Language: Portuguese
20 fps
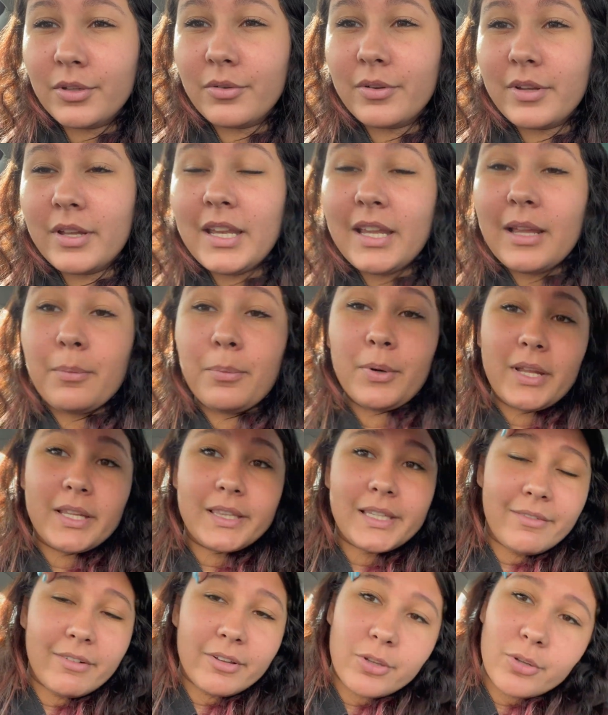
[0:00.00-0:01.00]
eu queria, porque
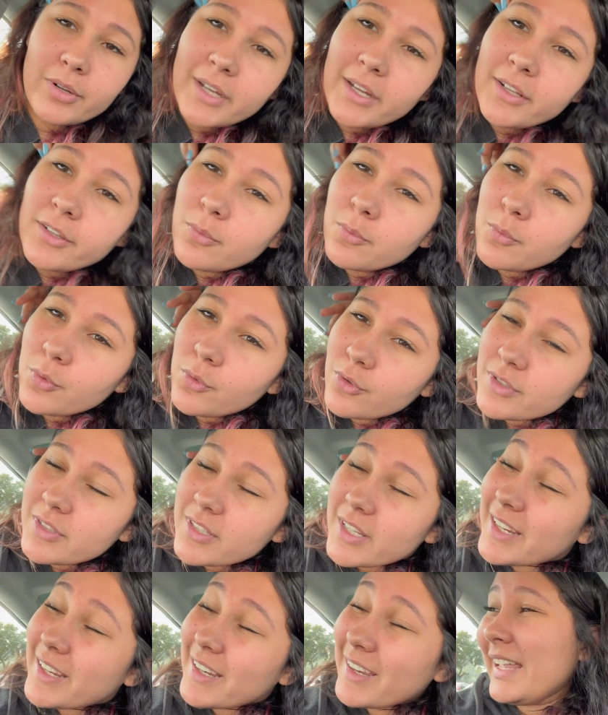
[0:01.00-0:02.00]
tava tocando
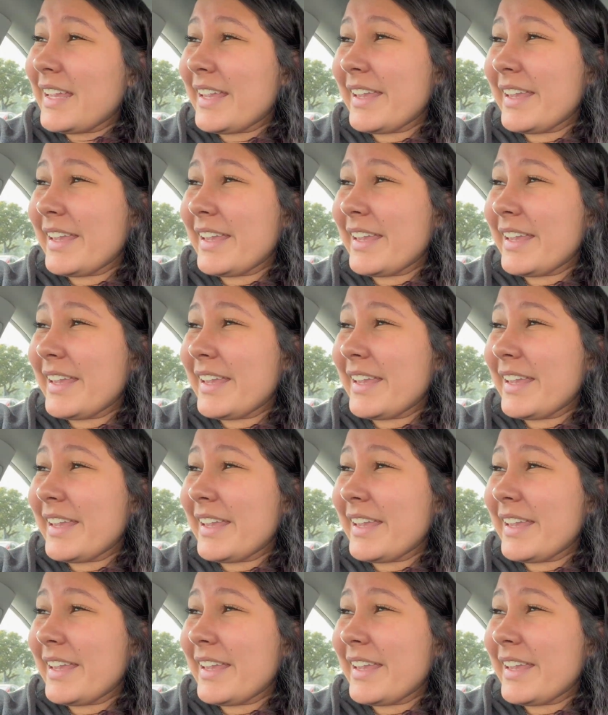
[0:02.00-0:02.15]
música.